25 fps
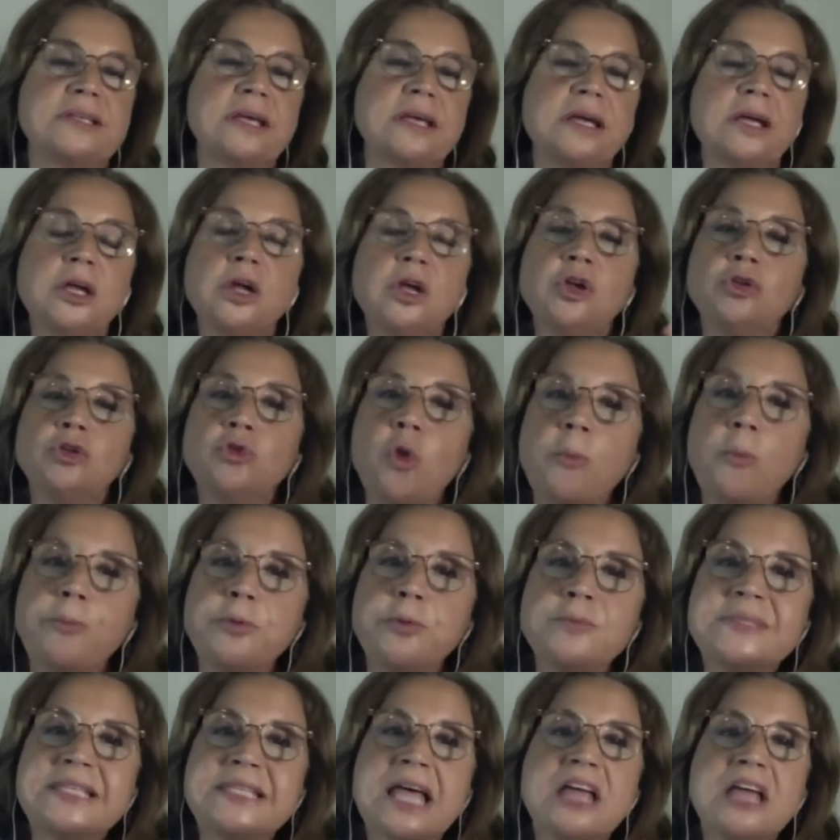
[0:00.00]

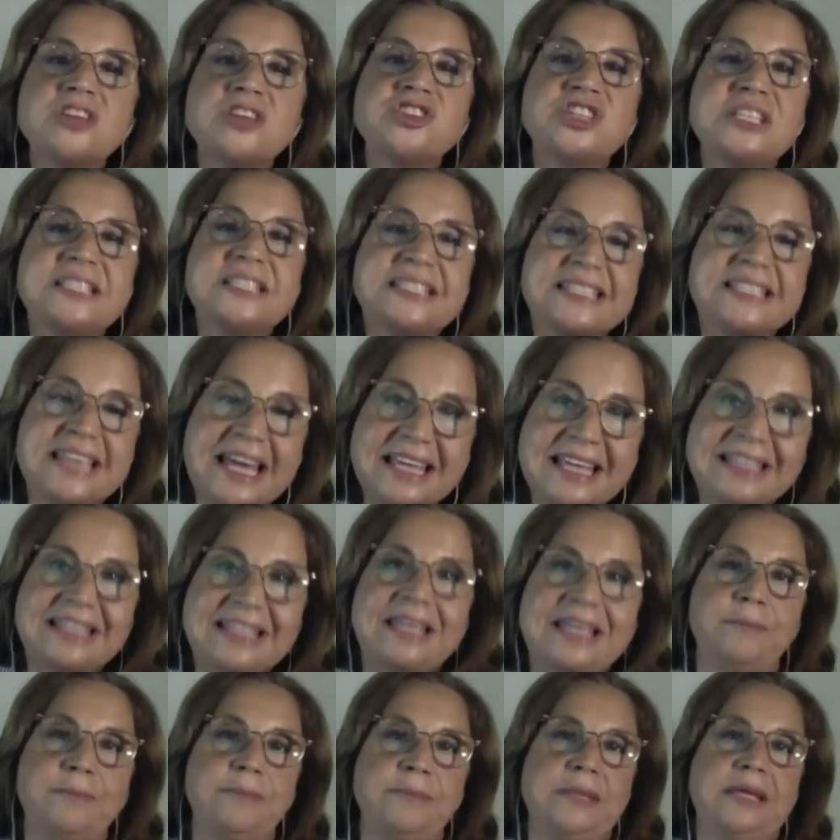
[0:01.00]
toplumsal cinsiyet
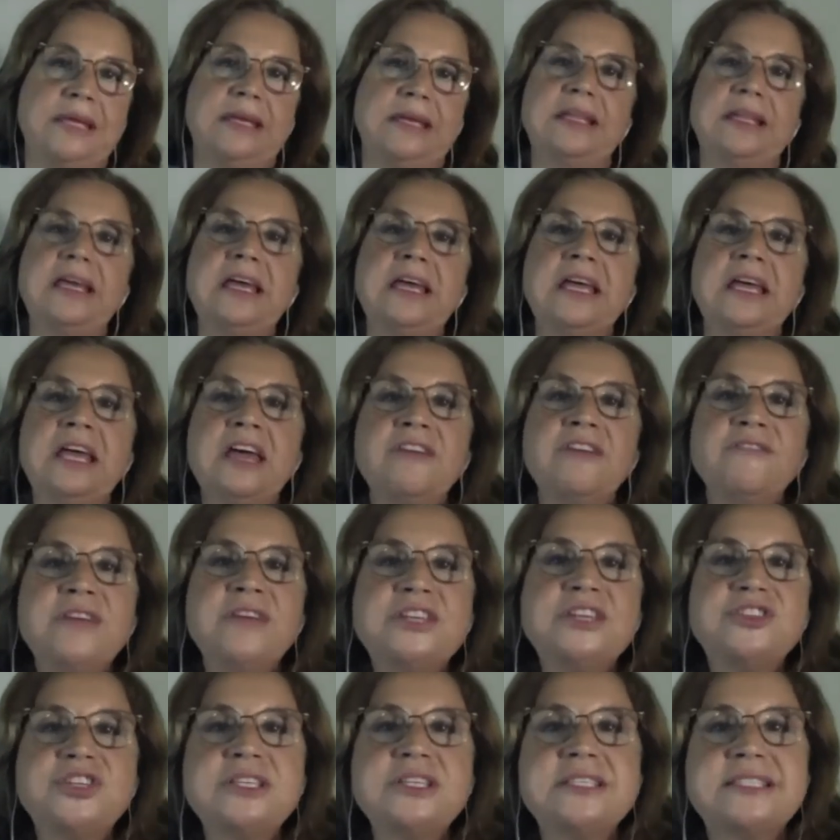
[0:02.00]
kimliğini ve
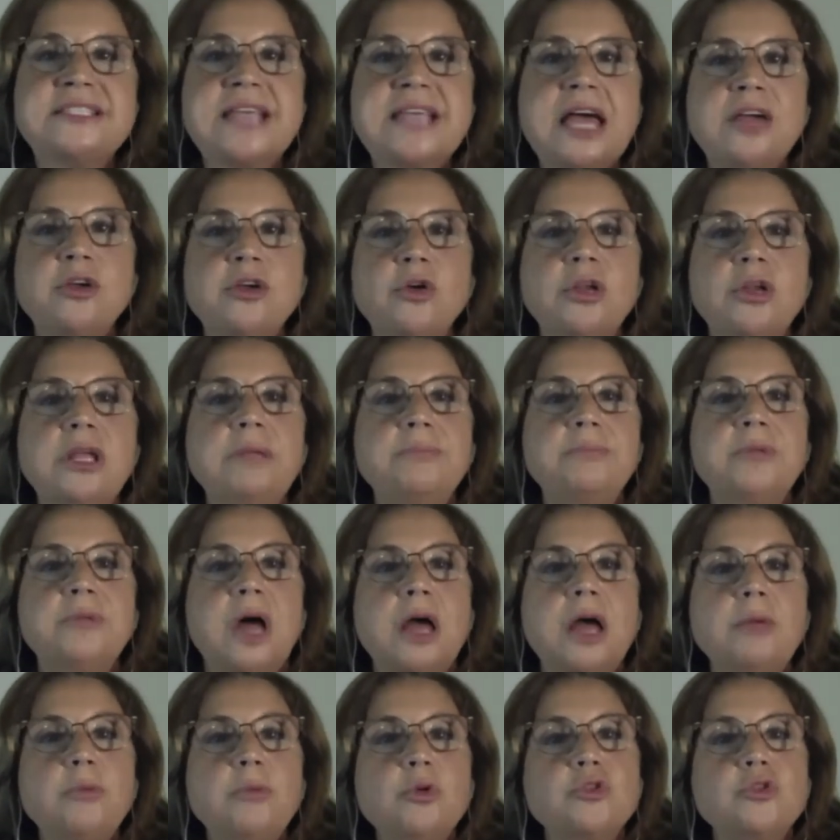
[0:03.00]
cinsel yönelim
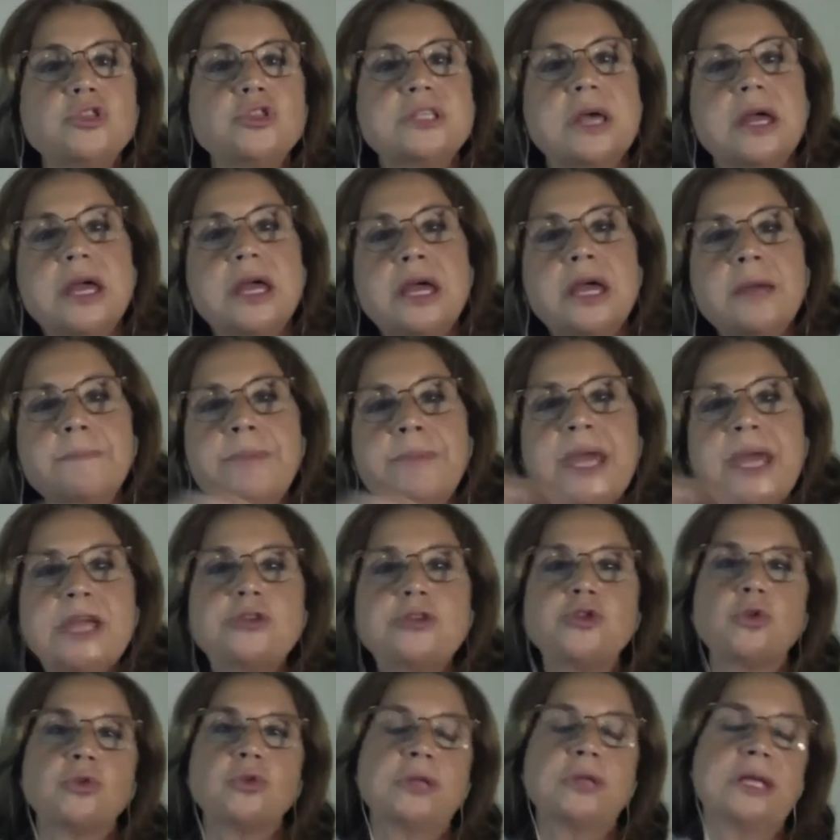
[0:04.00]
daim üzere pek
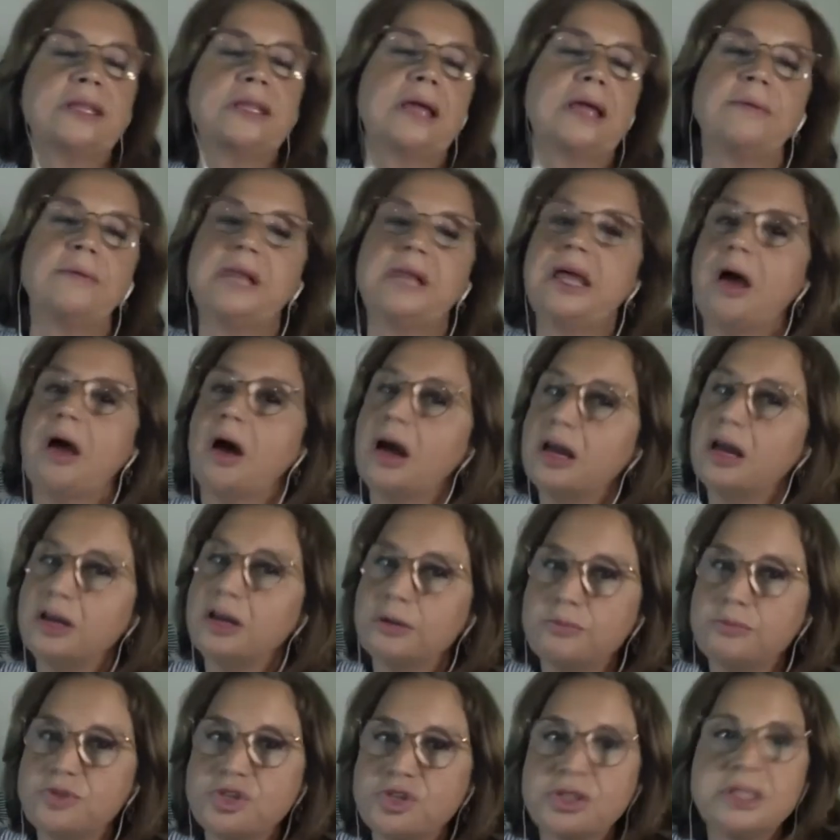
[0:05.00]
çok nedenle
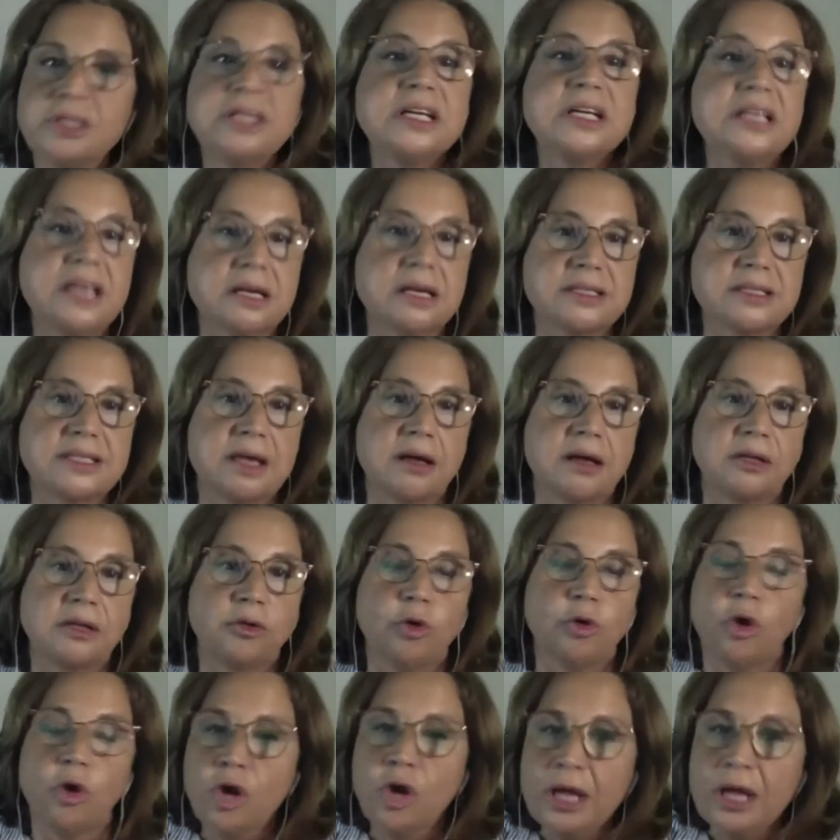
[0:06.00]
ayrımcılığı
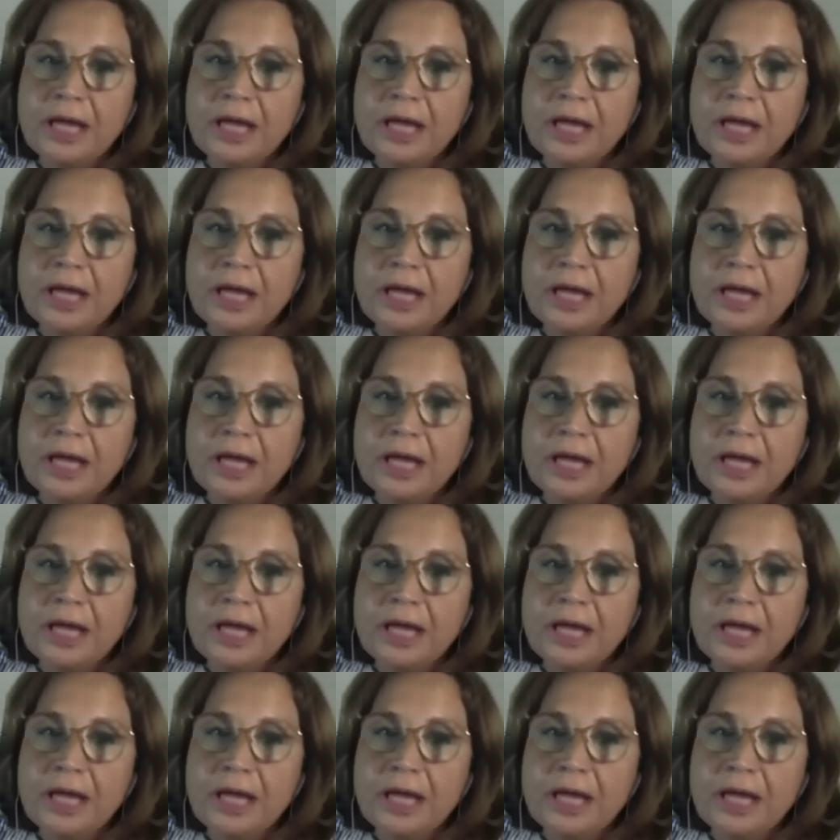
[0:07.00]
yasaklıyor.